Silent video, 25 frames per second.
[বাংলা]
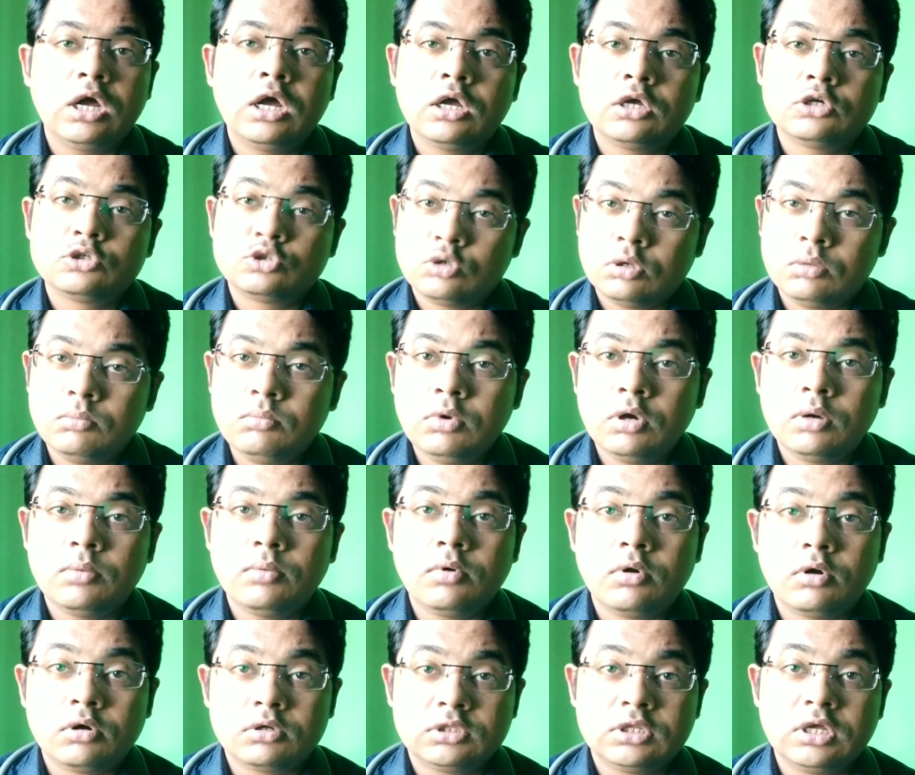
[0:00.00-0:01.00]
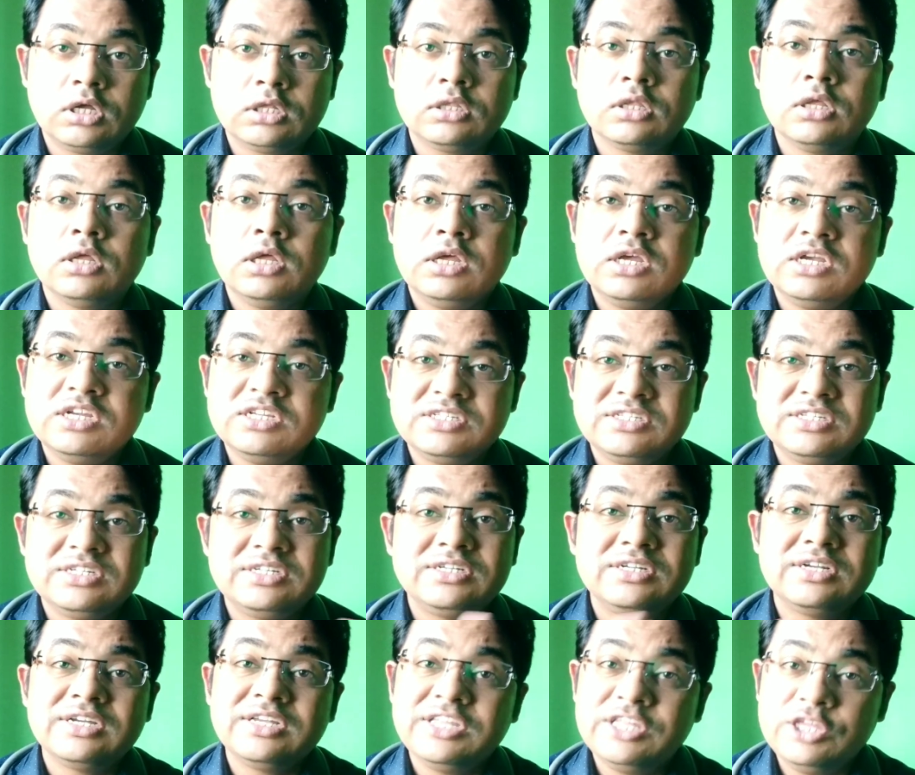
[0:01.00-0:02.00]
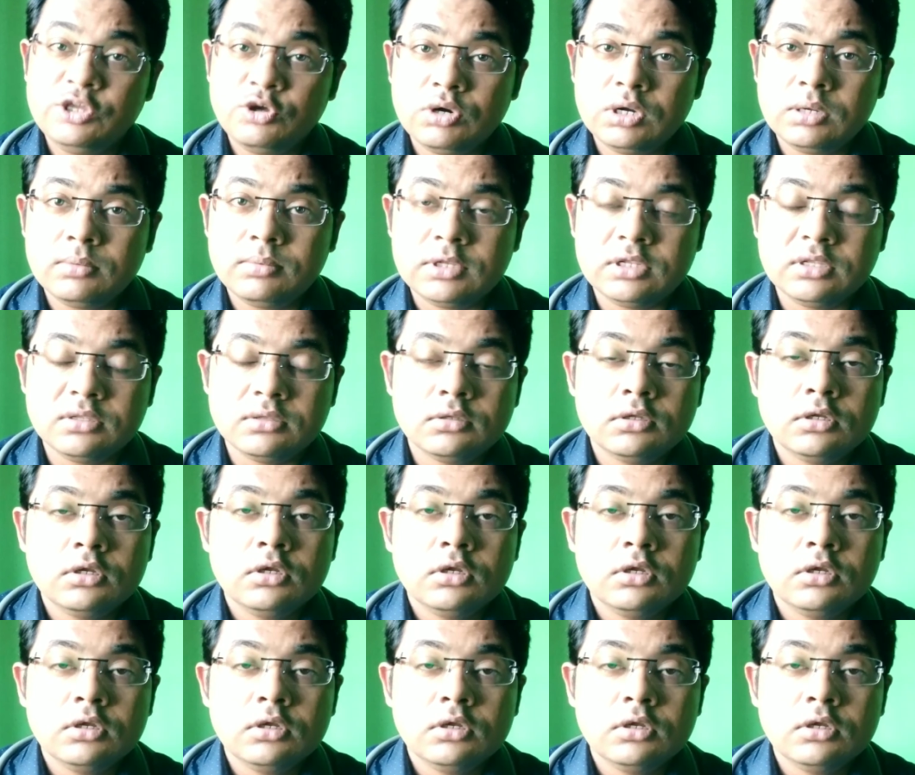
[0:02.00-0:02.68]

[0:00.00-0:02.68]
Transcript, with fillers: করা সম্ভব অর্থাৎ ইজ ইট কিউরেবল